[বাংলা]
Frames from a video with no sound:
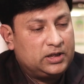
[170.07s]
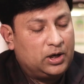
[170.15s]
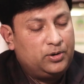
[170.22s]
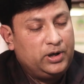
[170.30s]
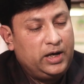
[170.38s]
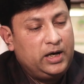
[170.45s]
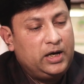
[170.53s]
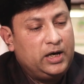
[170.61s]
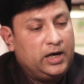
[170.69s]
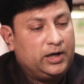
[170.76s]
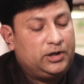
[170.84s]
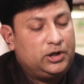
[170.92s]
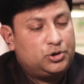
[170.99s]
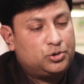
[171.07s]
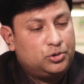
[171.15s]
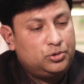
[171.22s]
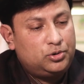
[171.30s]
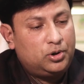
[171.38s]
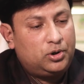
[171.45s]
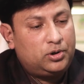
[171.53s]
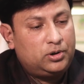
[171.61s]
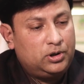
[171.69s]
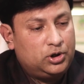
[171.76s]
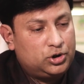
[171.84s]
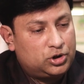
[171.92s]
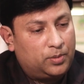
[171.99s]
তাহলে একটি সুন্দর
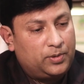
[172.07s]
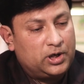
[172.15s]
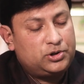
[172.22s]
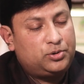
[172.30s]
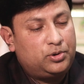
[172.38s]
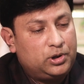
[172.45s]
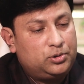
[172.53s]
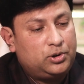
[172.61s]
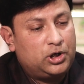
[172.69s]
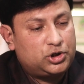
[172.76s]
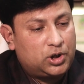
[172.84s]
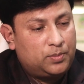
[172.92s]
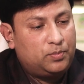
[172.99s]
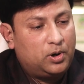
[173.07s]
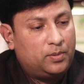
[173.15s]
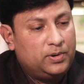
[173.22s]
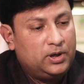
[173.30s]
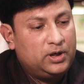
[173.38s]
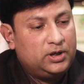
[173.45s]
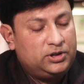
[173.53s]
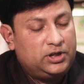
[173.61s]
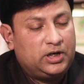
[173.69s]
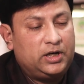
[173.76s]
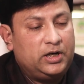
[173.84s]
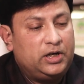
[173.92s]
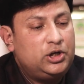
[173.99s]
সমাজ গড়ে তোলা সম্ভব
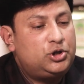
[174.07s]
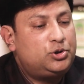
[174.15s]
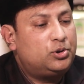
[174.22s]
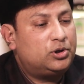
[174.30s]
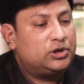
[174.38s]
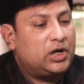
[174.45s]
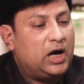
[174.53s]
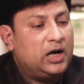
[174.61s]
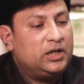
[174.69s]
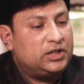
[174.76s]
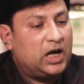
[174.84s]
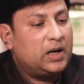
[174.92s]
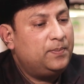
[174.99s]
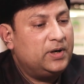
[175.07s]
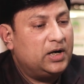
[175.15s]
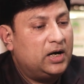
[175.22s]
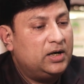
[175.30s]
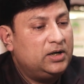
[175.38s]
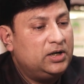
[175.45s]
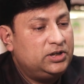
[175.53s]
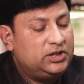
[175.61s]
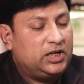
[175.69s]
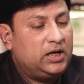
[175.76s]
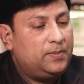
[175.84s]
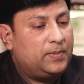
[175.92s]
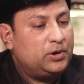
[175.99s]
যেখানে নিষ্ঠুরতা থাকবে না
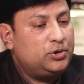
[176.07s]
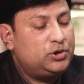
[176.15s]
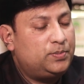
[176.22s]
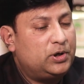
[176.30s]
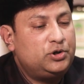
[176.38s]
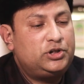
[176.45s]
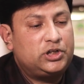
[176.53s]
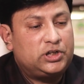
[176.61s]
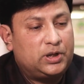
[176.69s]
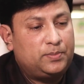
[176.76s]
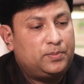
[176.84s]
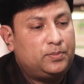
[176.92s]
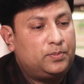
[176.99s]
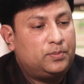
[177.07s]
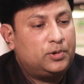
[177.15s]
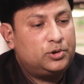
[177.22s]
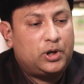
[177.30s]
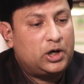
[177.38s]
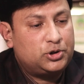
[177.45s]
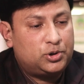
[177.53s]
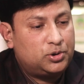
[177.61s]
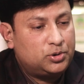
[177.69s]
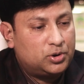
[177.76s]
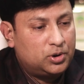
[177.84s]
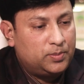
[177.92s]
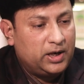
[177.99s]
যেখানে মানুষ মানুষের মতো
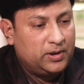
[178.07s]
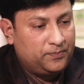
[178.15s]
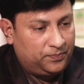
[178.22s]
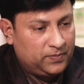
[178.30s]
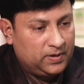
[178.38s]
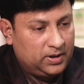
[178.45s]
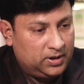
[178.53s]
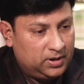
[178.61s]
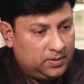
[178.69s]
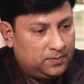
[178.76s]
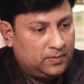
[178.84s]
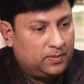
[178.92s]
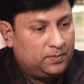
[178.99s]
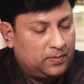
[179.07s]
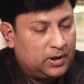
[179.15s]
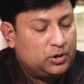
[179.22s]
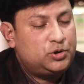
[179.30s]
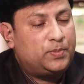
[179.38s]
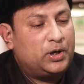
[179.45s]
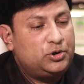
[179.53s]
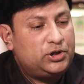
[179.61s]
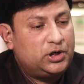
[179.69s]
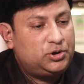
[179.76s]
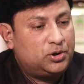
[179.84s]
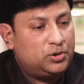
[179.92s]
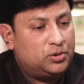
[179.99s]
আচরণ করবে মানুষ
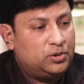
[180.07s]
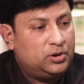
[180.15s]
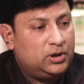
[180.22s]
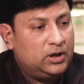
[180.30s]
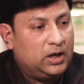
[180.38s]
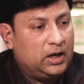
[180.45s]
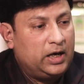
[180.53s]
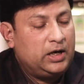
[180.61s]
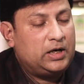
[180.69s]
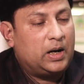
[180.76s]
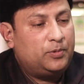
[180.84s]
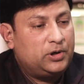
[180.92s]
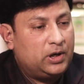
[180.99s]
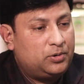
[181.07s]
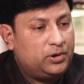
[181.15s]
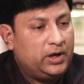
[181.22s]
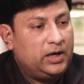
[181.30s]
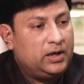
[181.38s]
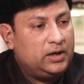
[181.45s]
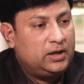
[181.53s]
মানুষের জন্য এই কামনা করে